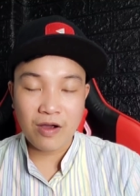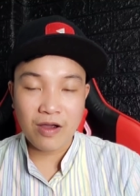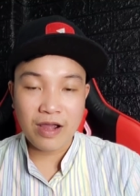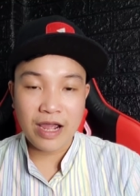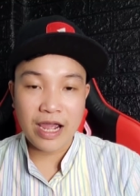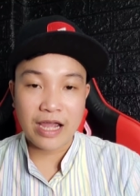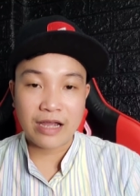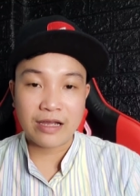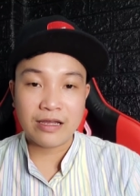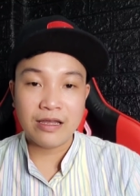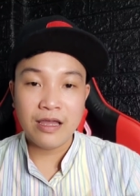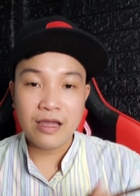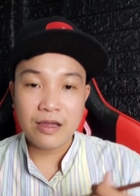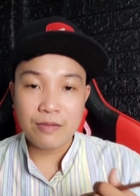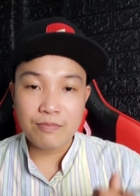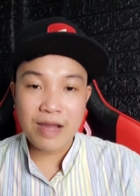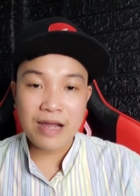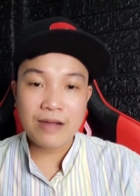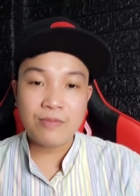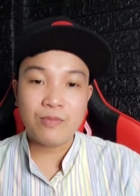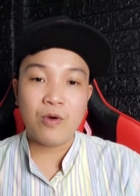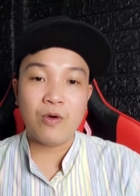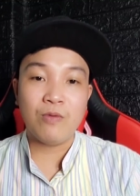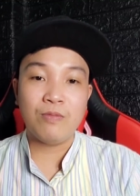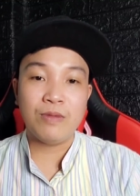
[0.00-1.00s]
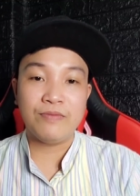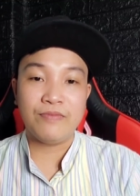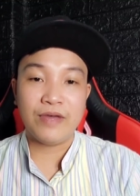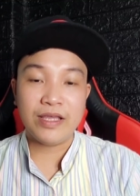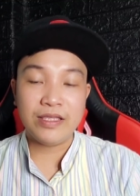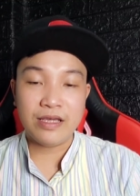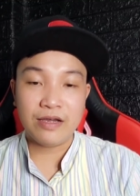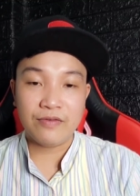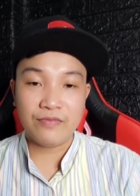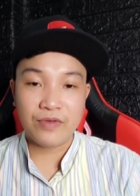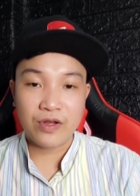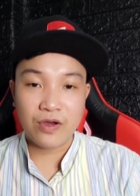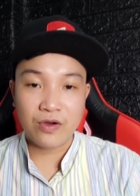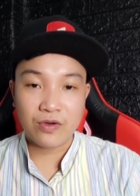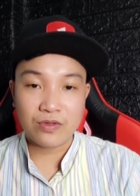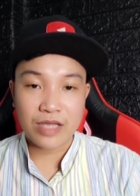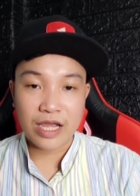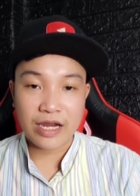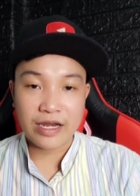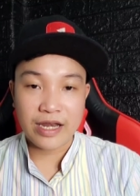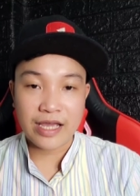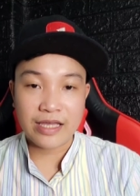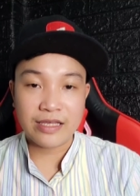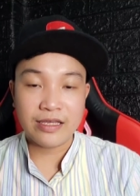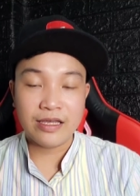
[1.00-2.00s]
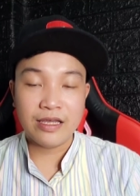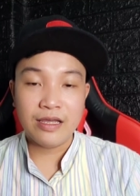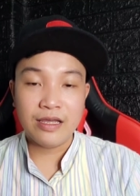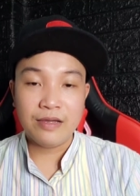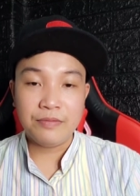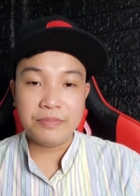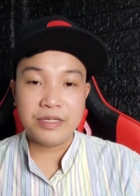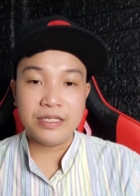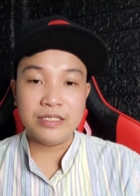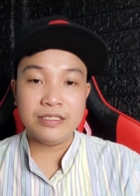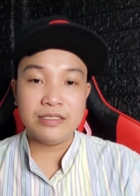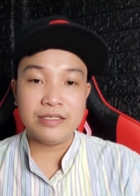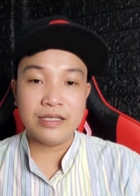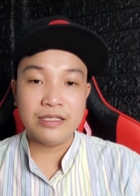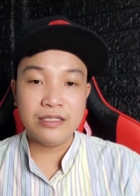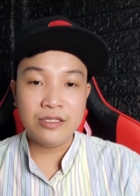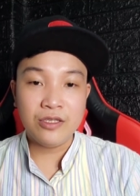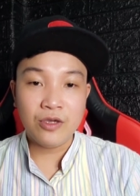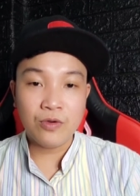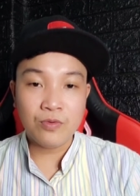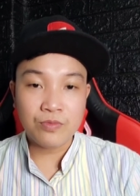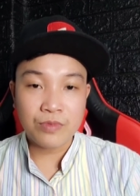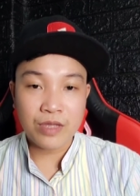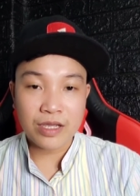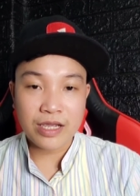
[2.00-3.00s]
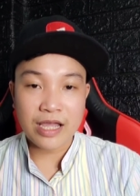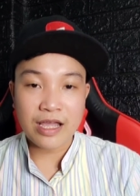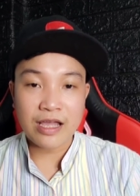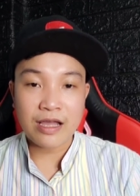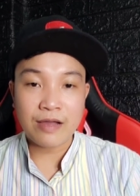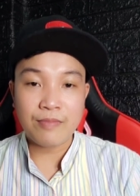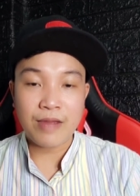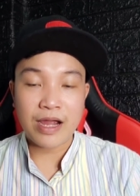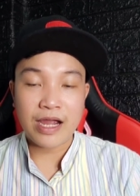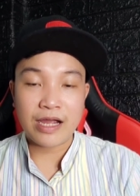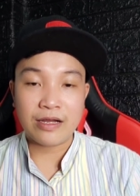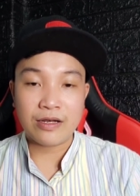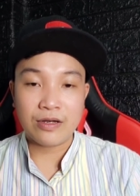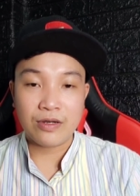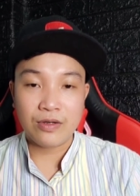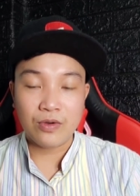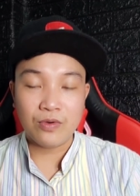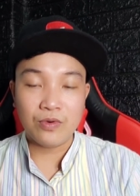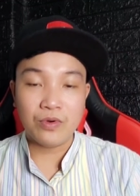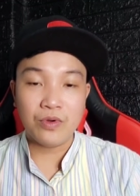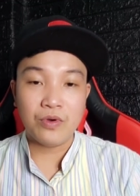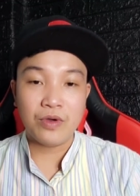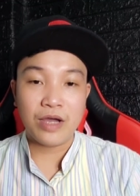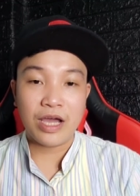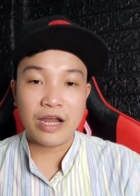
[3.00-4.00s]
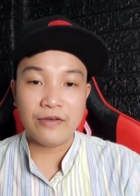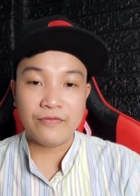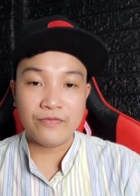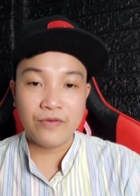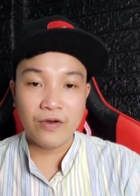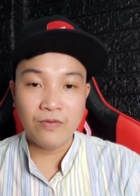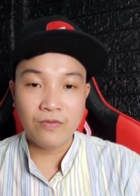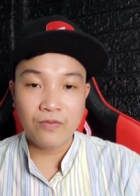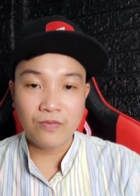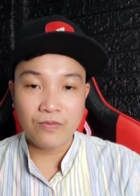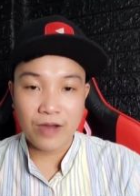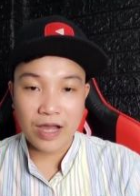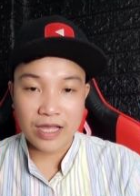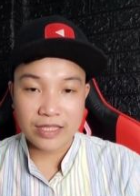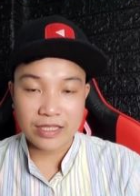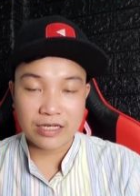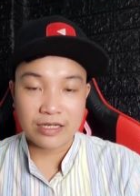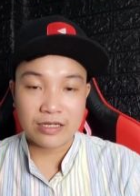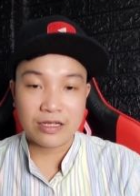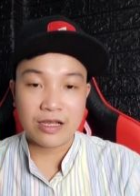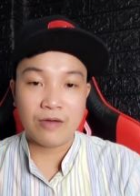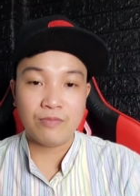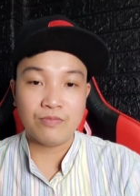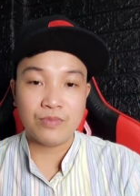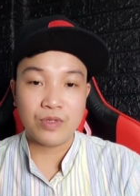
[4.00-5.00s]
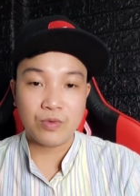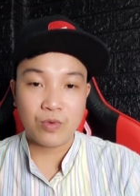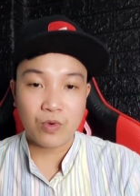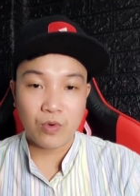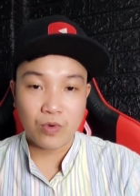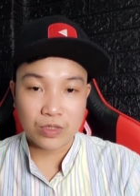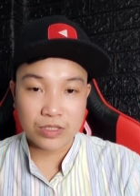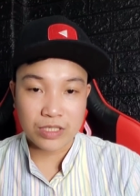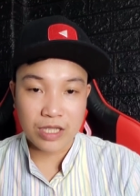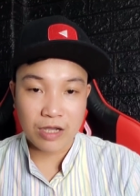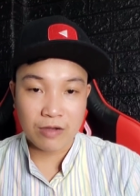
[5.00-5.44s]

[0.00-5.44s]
có hạn, bắt buộc mình phải dừng video tại đây. Mình kính chúc tất cả các bạn luôn luôn hạnh phúc và thành công trong cuộc